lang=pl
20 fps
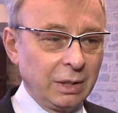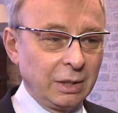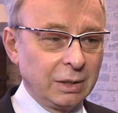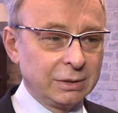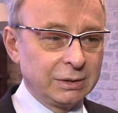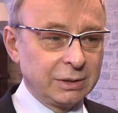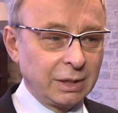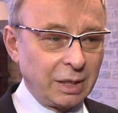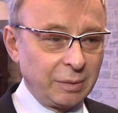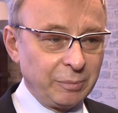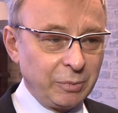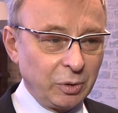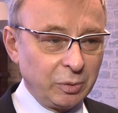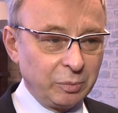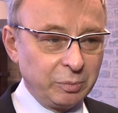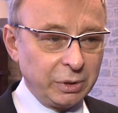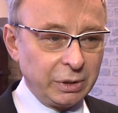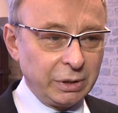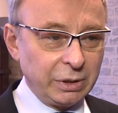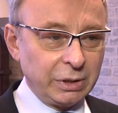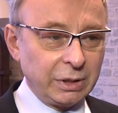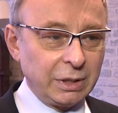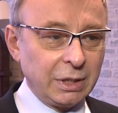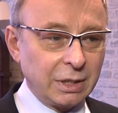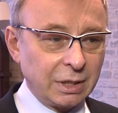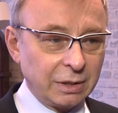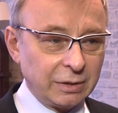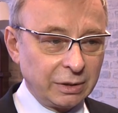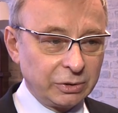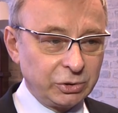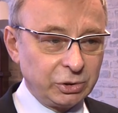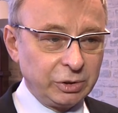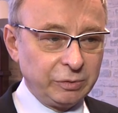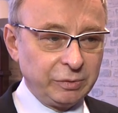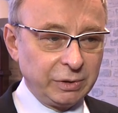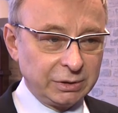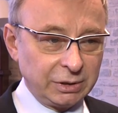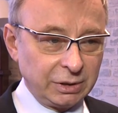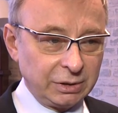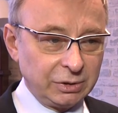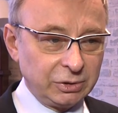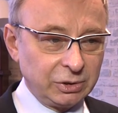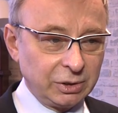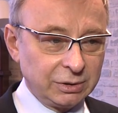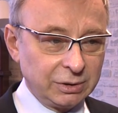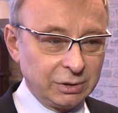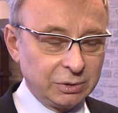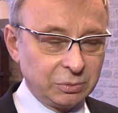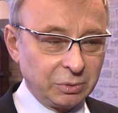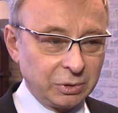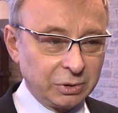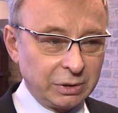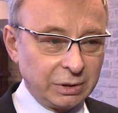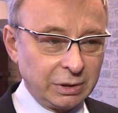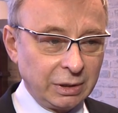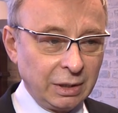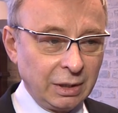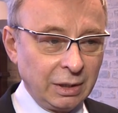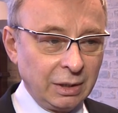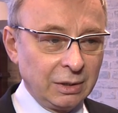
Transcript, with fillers: zarabiałby i kilkanaście więcej tysięcy złotych.